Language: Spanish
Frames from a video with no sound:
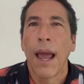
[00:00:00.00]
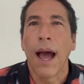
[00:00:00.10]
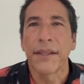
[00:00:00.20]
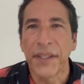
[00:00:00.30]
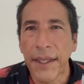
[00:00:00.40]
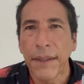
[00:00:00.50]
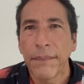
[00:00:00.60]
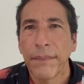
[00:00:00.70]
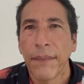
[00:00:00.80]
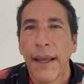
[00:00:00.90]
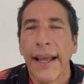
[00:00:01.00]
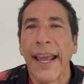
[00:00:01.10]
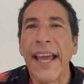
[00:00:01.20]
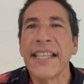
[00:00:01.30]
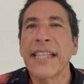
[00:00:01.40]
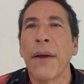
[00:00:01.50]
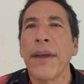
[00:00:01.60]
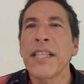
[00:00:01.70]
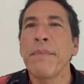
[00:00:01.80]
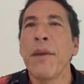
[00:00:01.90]
Así que esta
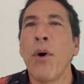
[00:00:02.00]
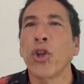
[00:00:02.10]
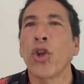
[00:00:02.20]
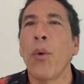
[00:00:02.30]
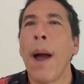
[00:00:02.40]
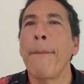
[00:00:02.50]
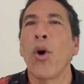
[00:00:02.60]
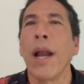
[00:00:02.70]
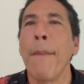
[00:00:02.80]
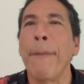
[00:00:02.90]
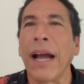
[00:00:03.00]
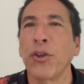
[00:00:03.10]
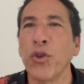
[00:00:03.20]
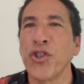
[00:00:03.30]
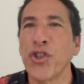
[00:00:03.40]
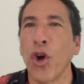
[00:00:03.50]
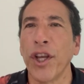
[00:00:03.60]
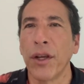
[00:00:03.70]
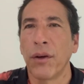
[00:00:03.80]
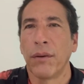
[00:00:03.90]
vez mi voto va por el pacto
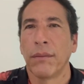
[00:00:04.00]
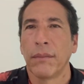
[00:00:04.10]
histórico,